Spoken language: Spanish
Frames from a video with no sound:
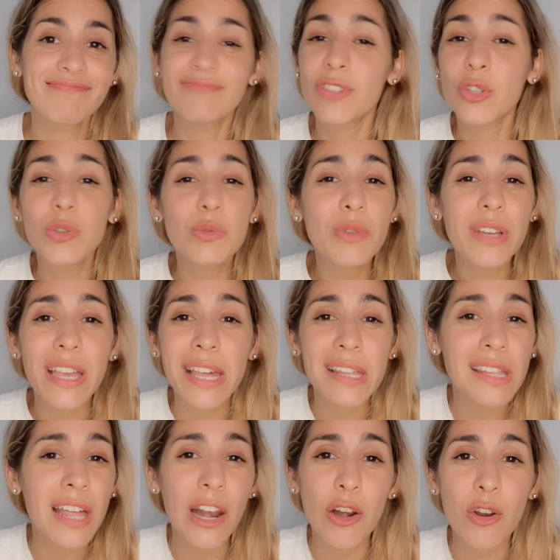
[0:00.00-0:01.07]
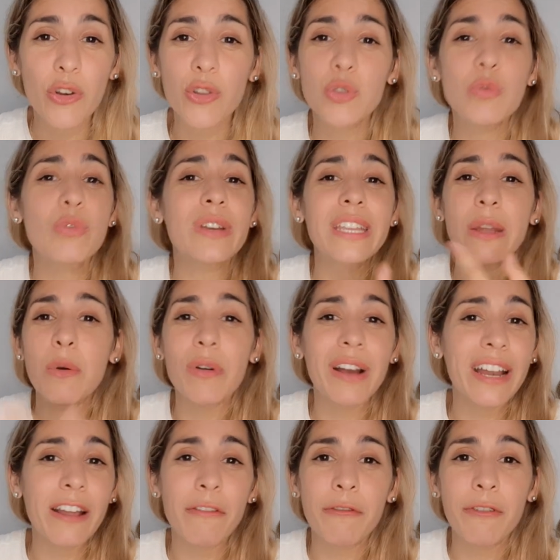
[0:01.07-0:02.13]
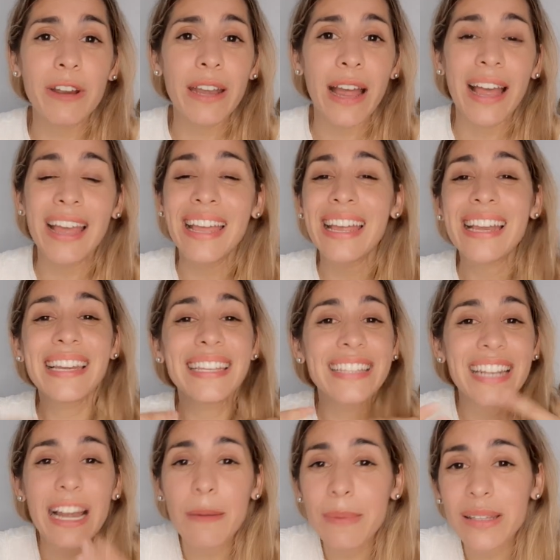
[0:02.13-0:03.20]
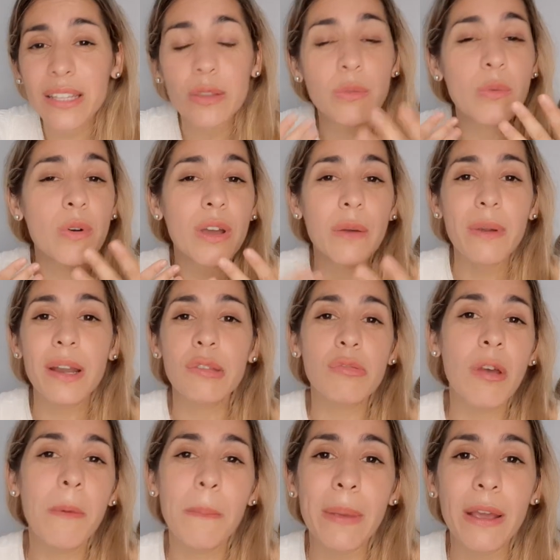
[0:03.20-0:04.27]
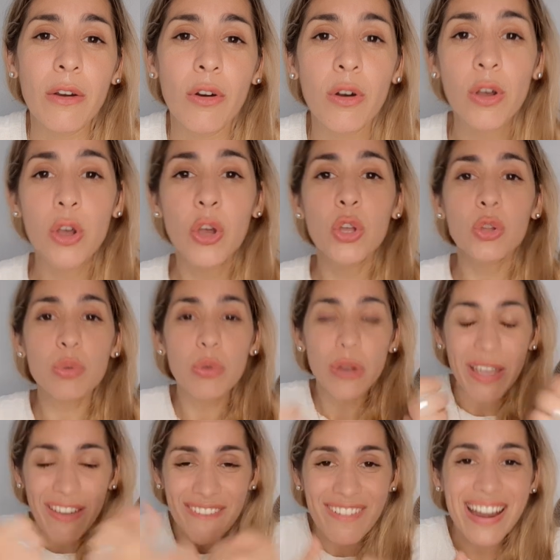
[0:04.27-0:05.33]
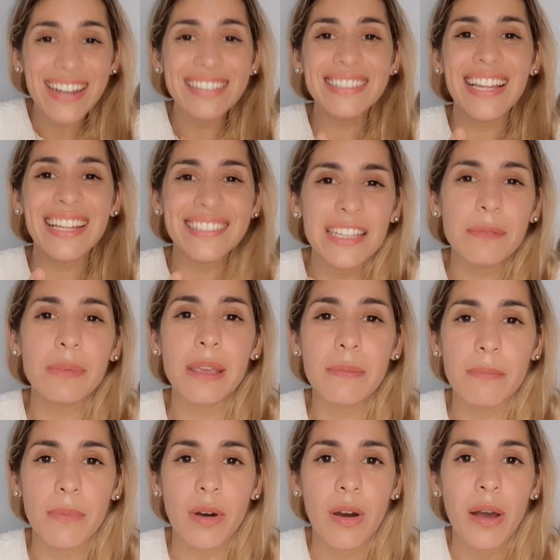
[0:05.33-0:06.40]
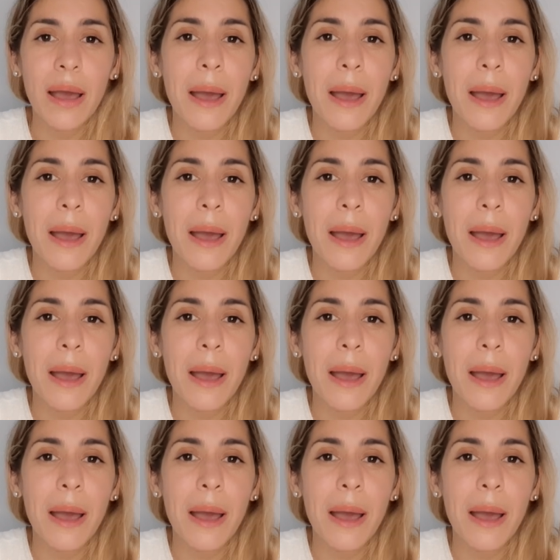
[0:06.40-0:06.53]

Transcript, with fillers: No tuvo que hacerlo, no tuvo que ir a buscar afuera, literalmente tuvo que ver su espejo, tuvo que verse a sí mismo